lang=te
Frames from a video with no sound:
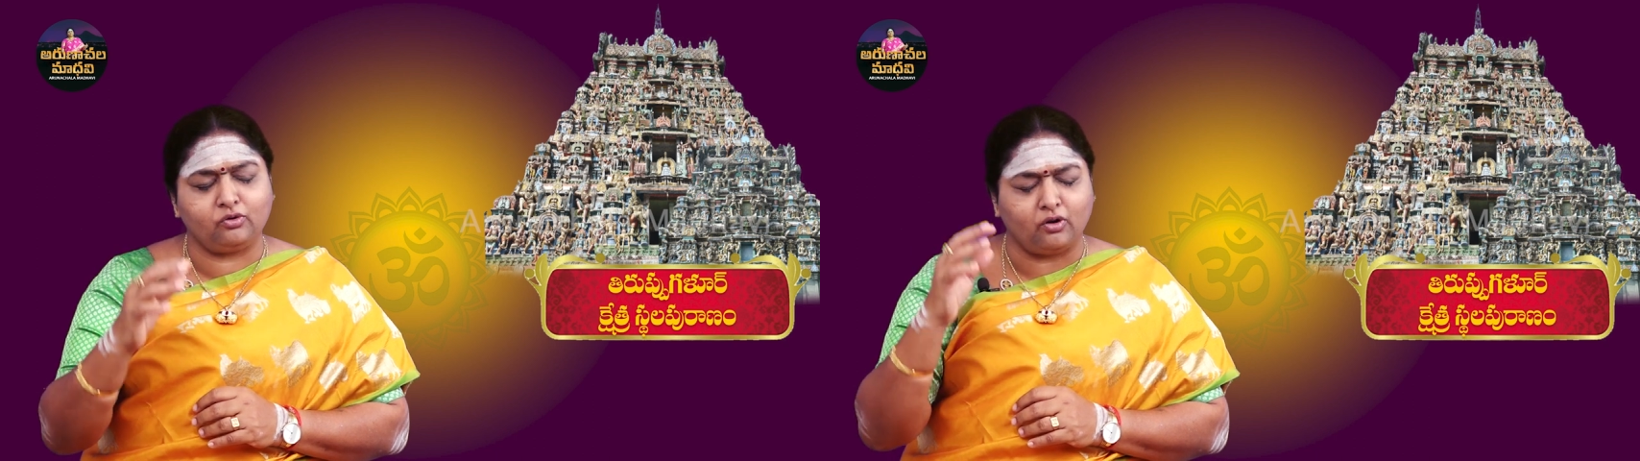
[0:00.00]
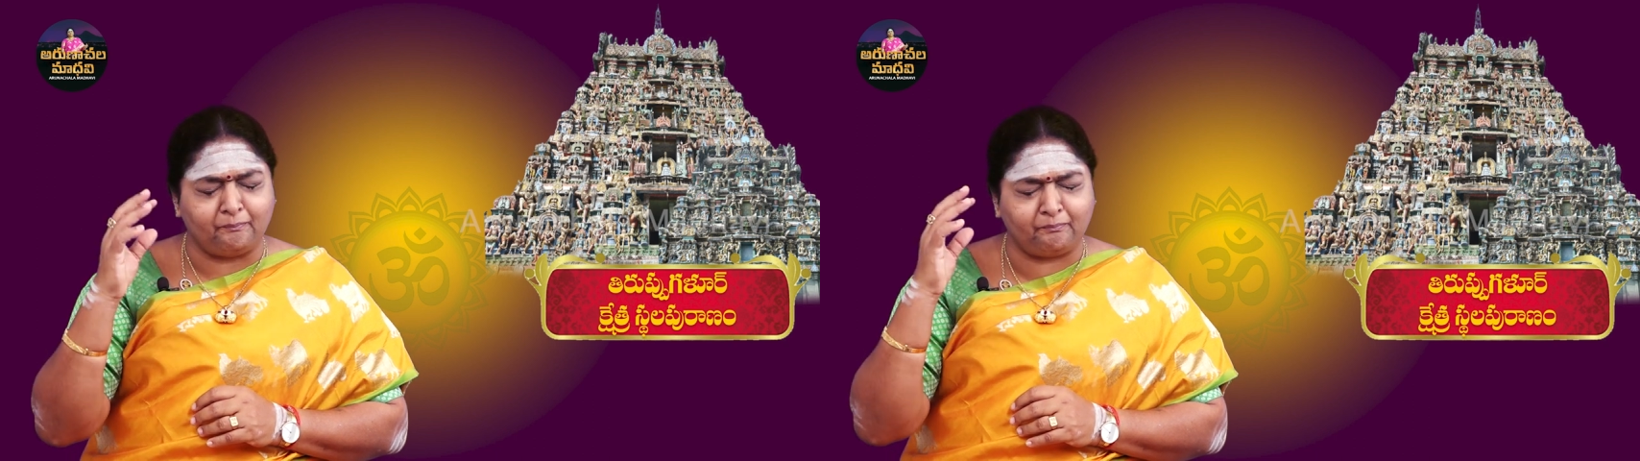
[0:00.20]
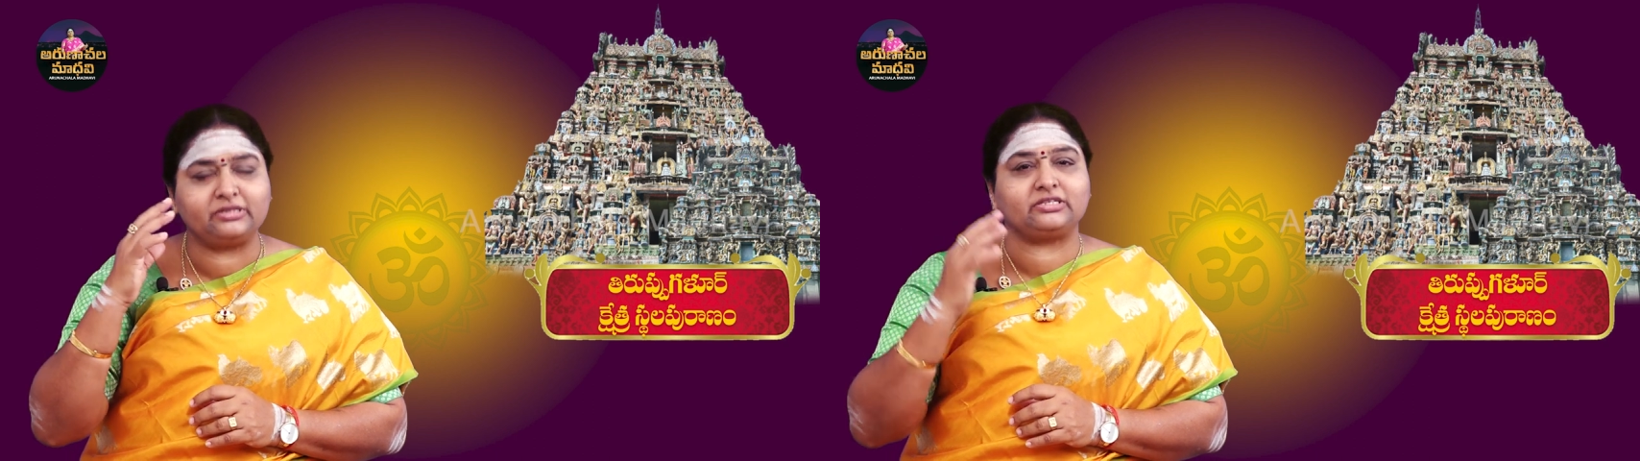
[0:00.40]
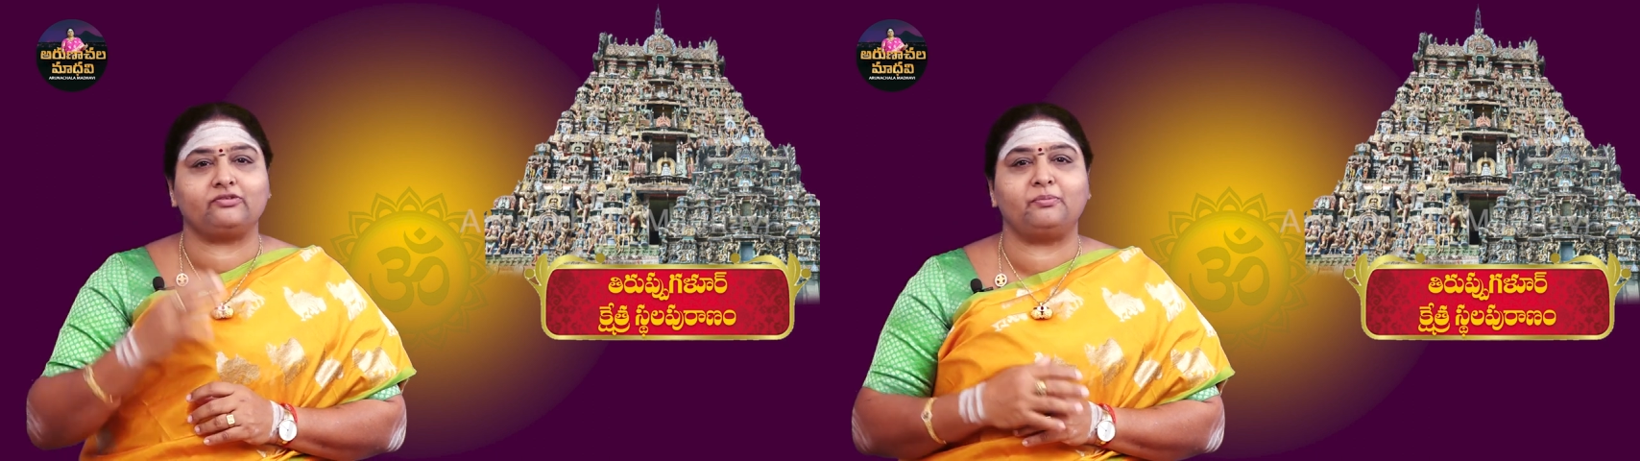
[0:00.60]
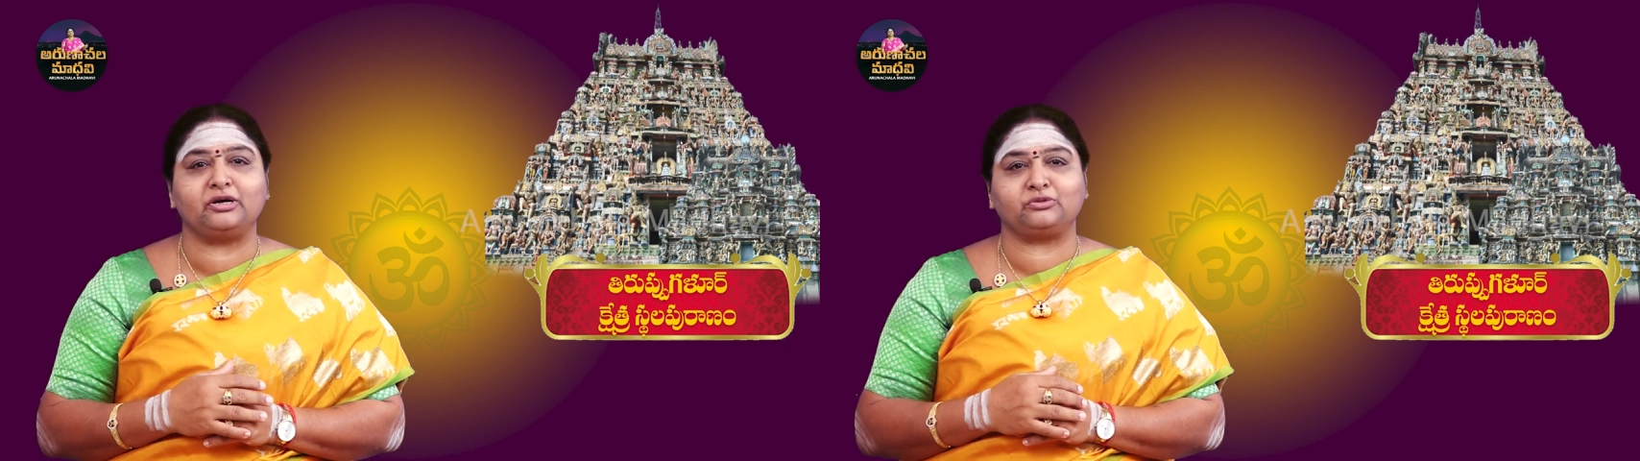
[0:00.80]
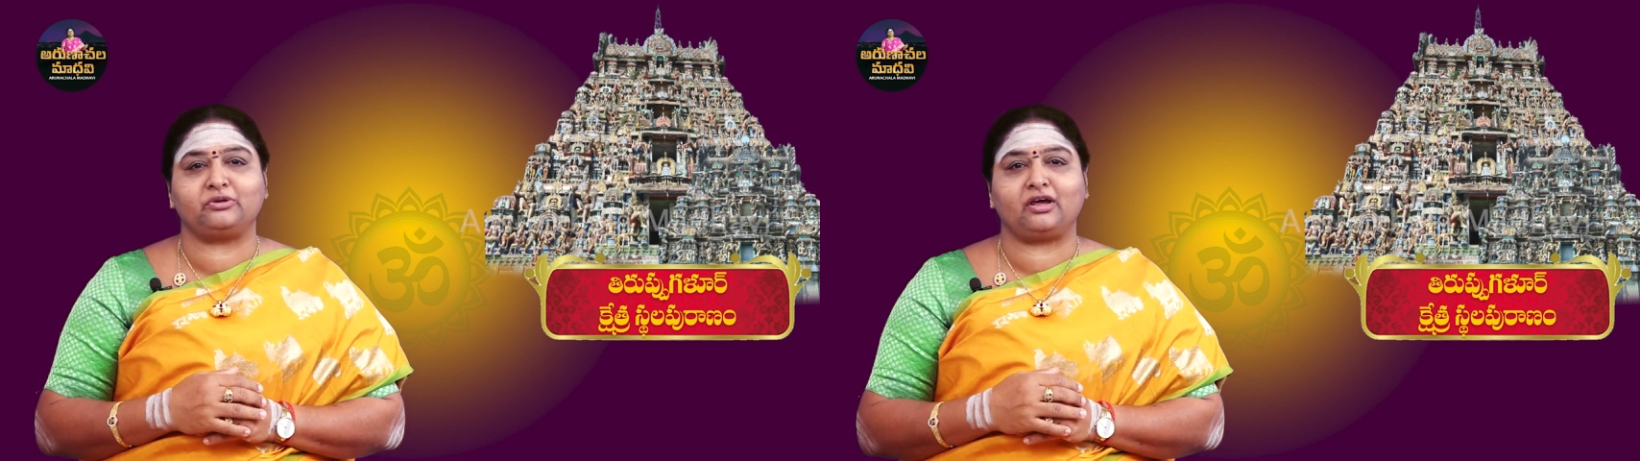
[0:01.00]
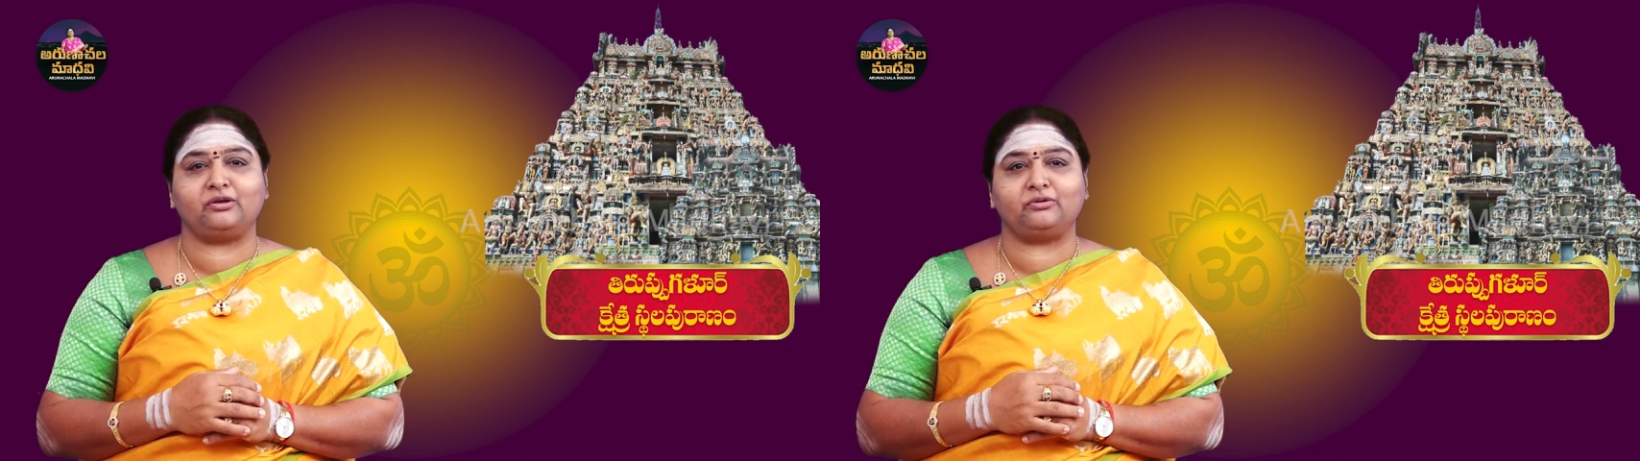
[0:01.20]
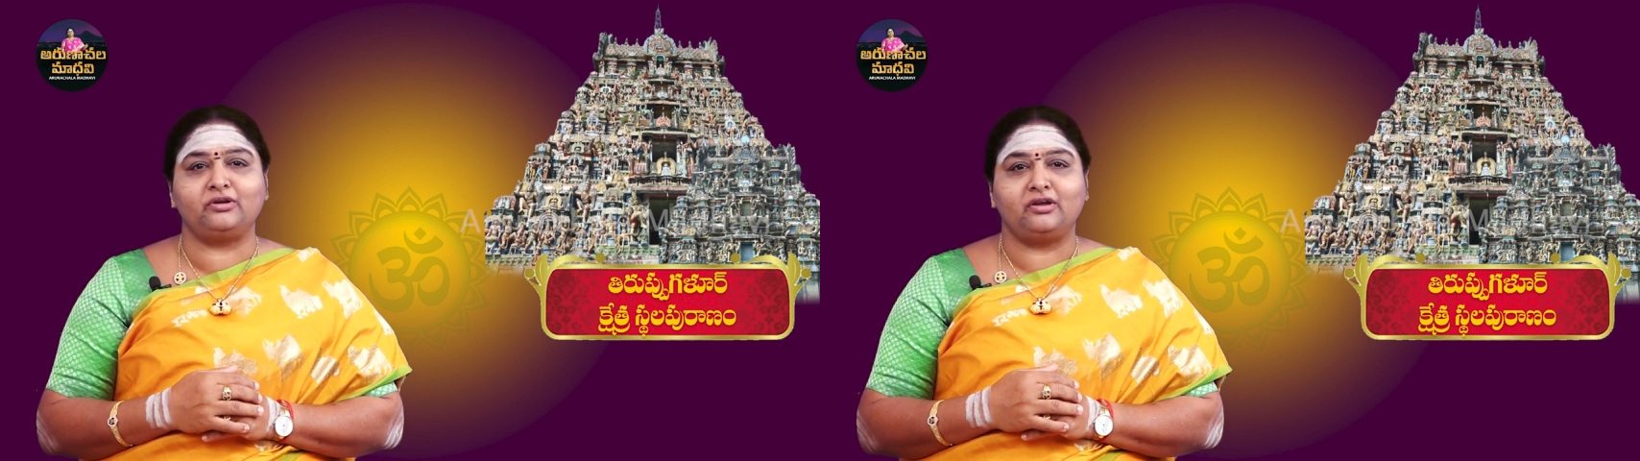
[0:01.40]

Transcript: గొప్ప శివభక్తురాలు